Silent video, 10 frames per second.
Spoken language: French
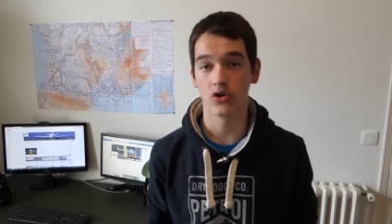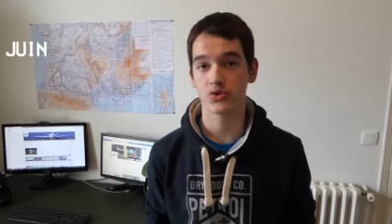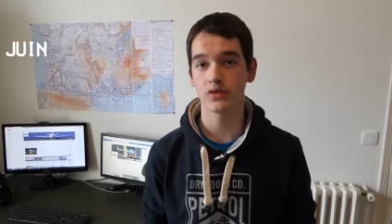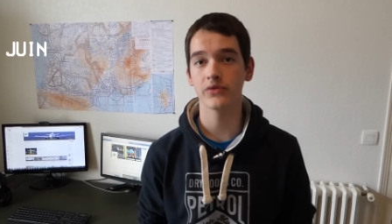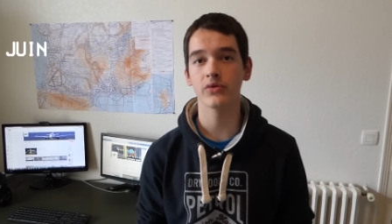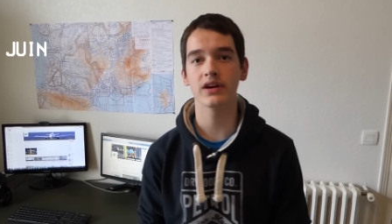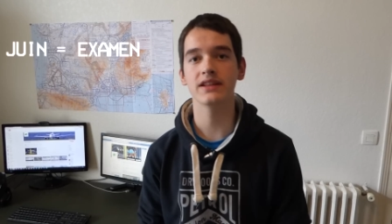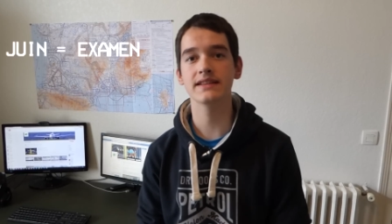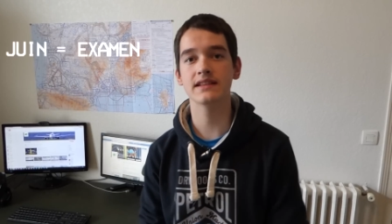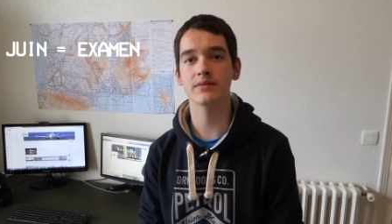En juin, vous aurez un
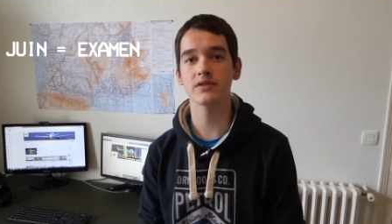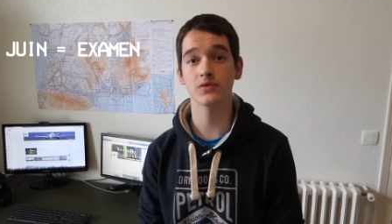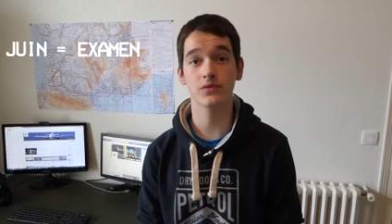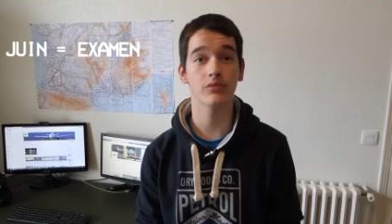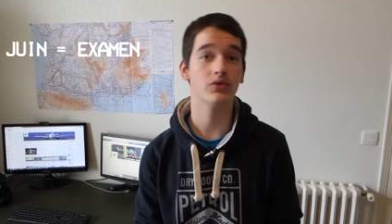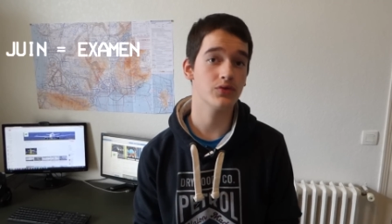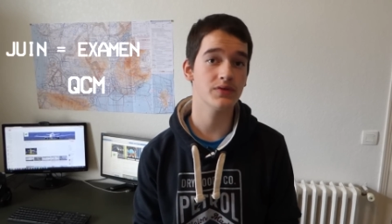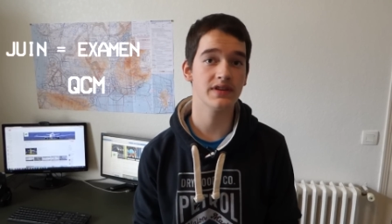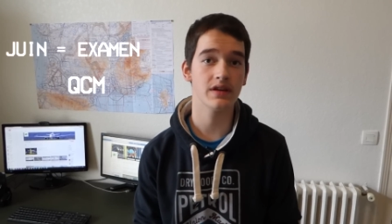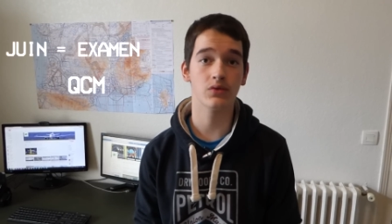examen sous forme de
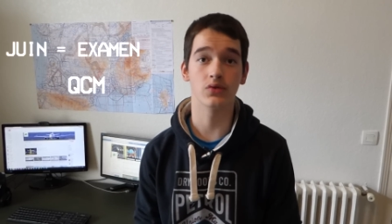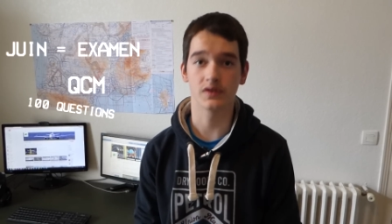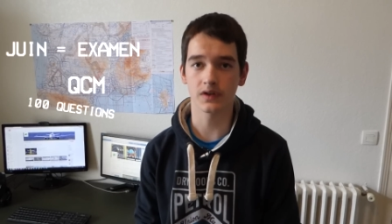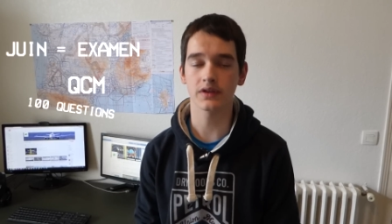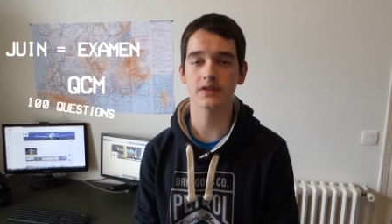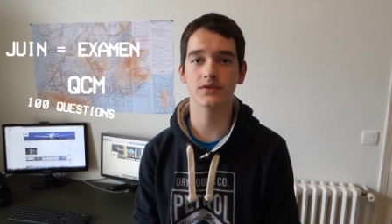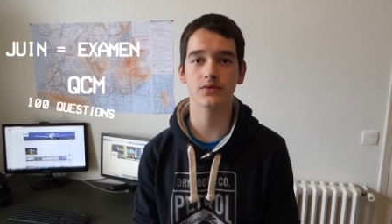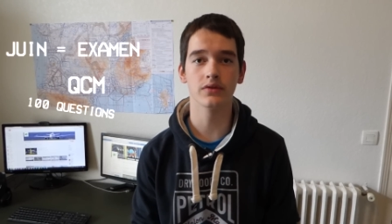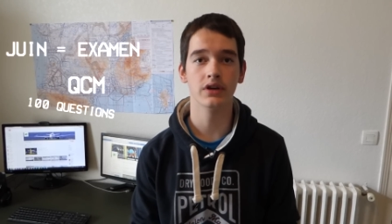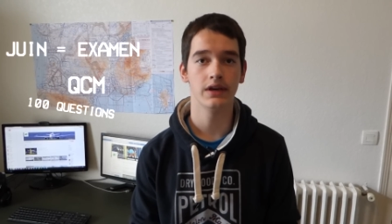QCM de 100
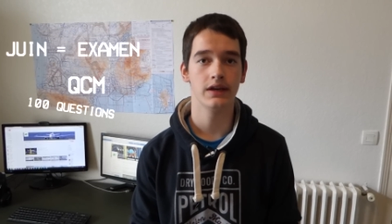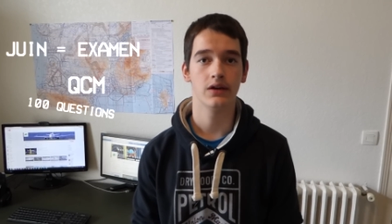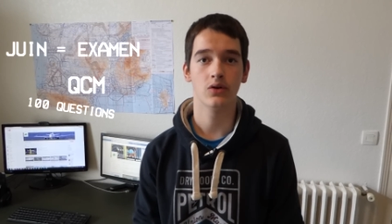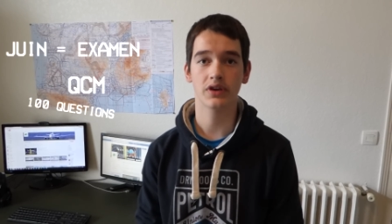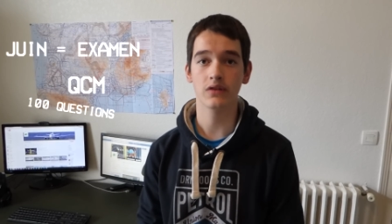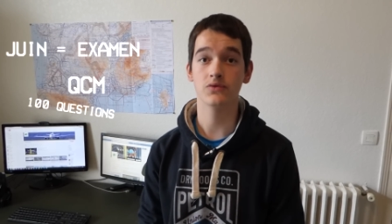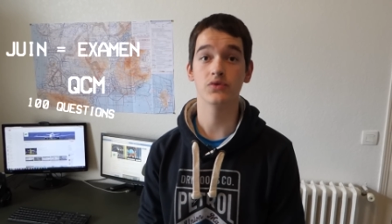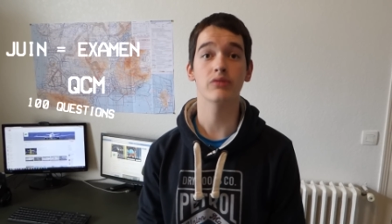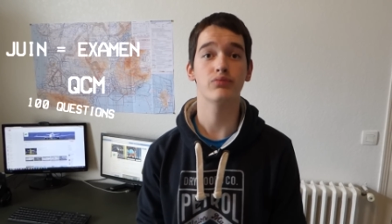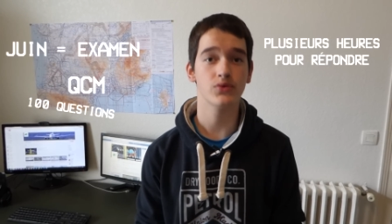questions, auxquelles vous
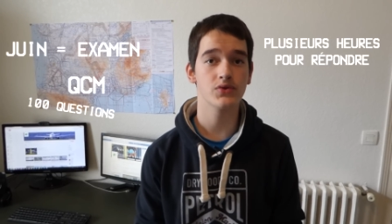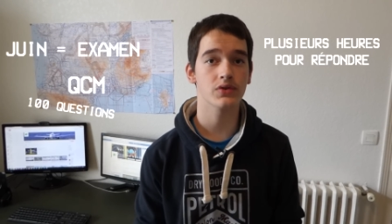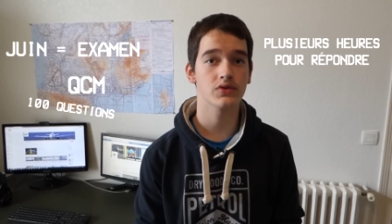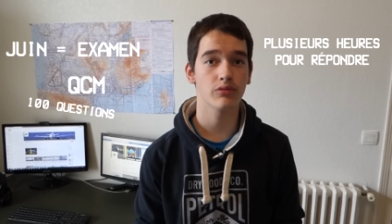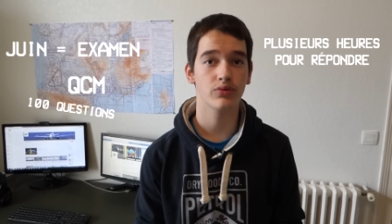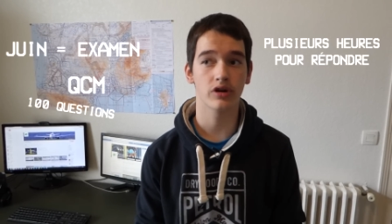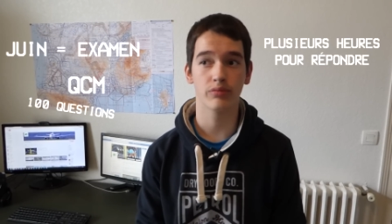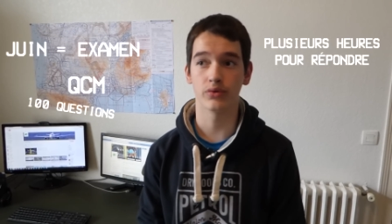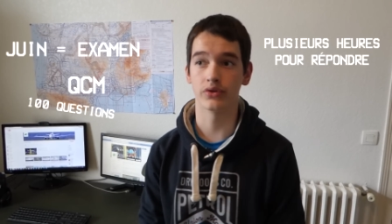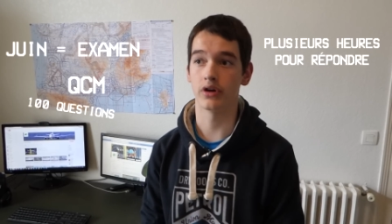aurez plusieurs heures pour
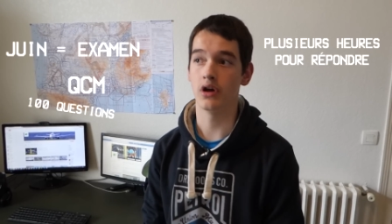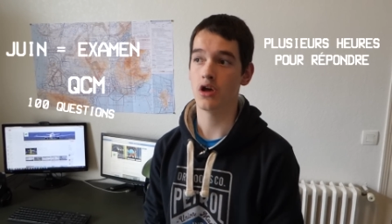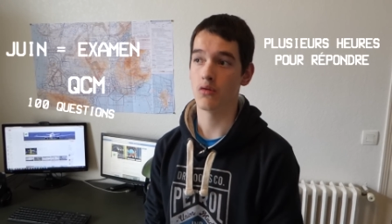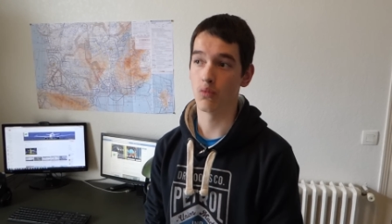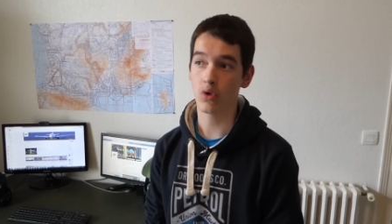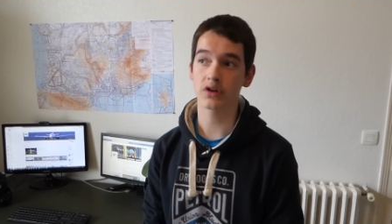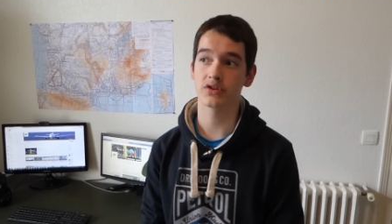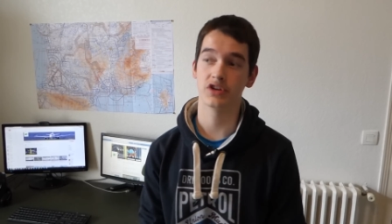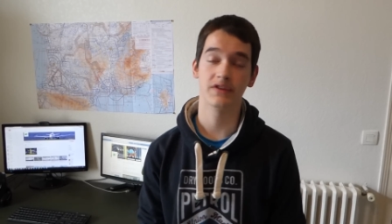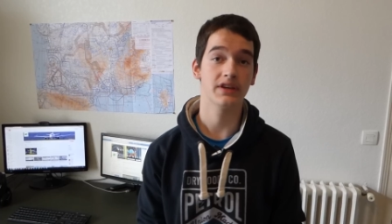répondre. Moi,
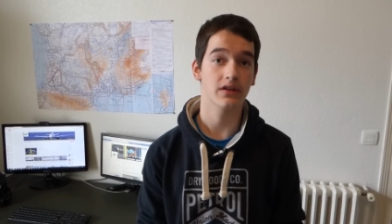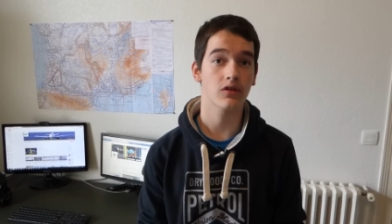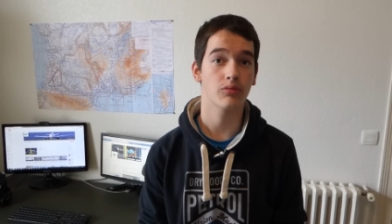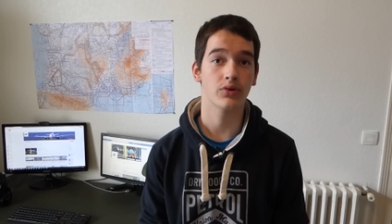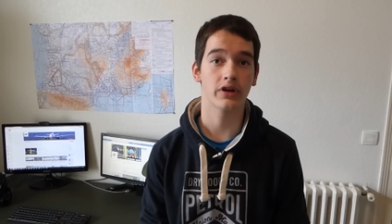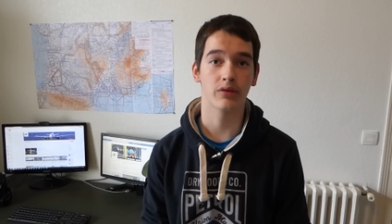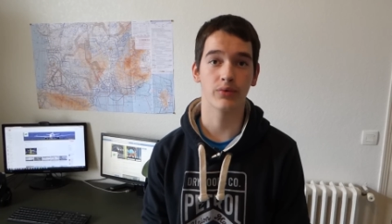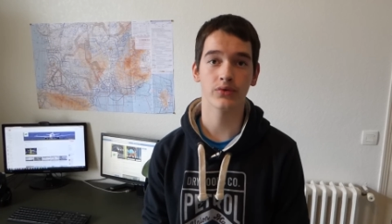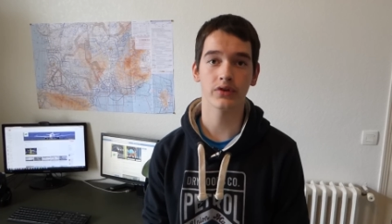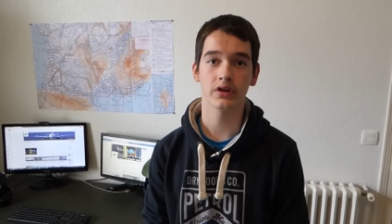j'avais 4 heures pour y
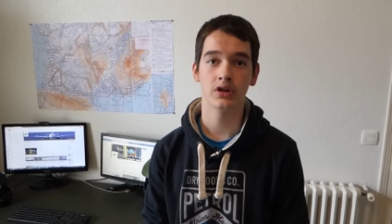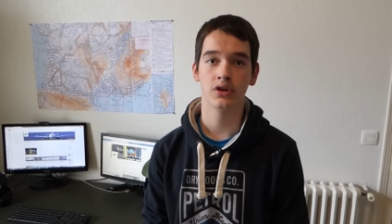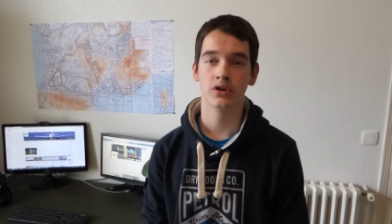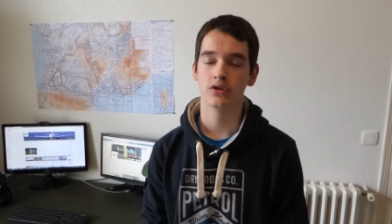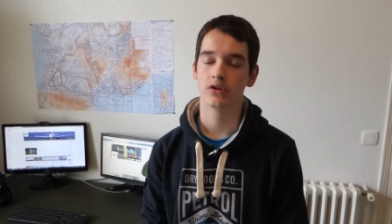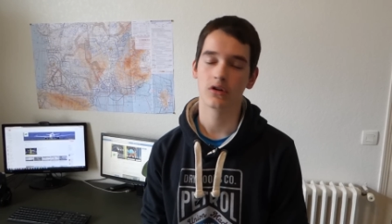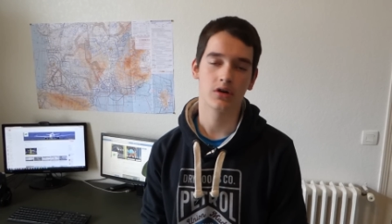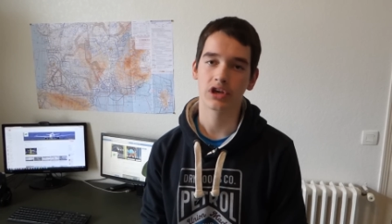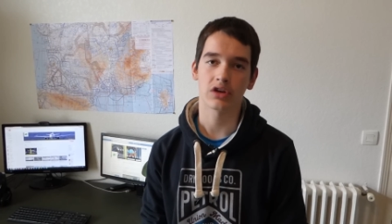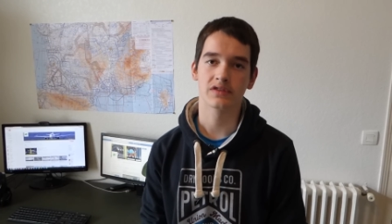répondre,
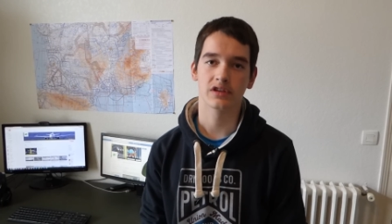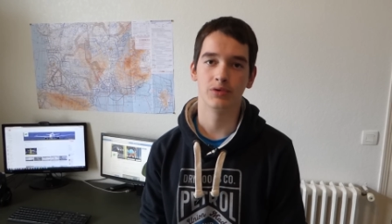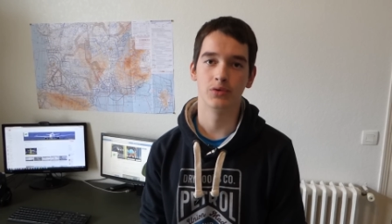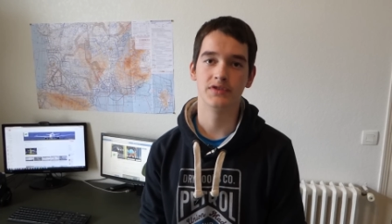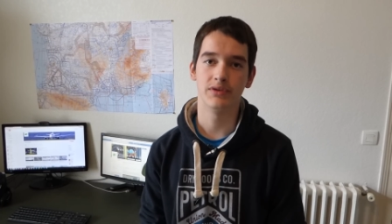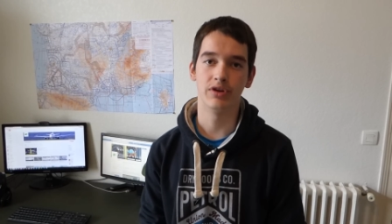en 45 minutes, c'est